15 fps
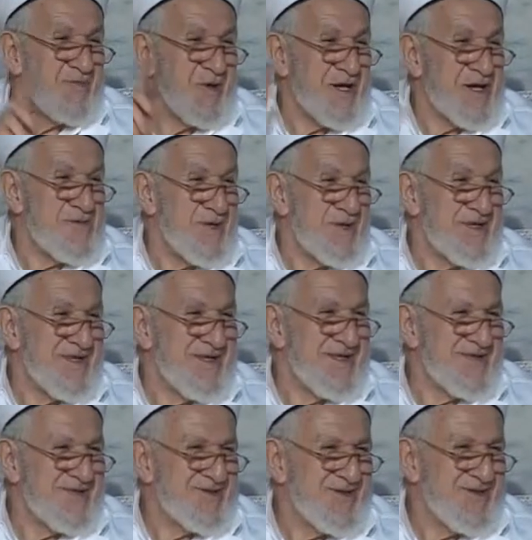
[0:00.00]
peygamberin
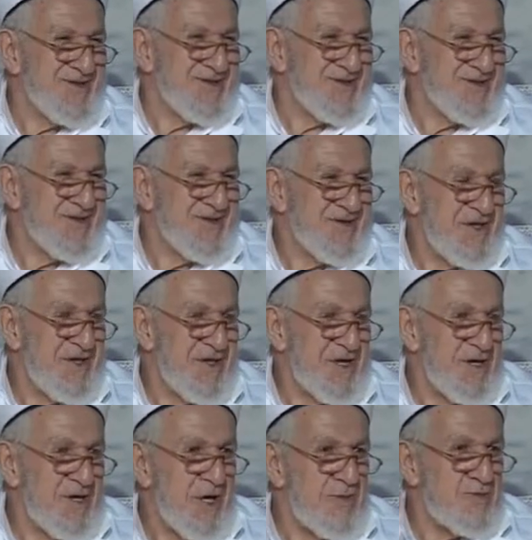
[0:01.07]
dediğini söylüyor.
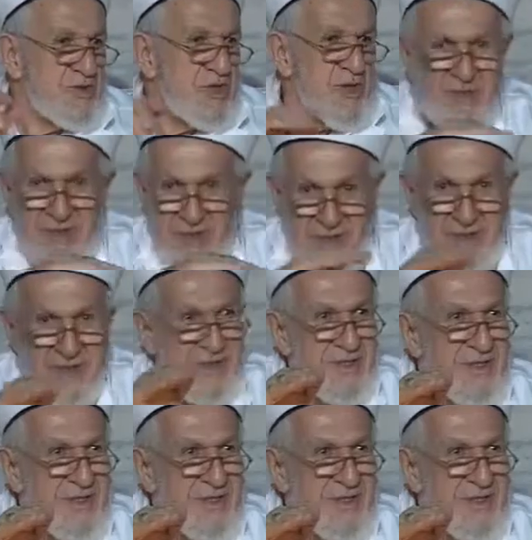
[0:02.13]
Halbuki hepsini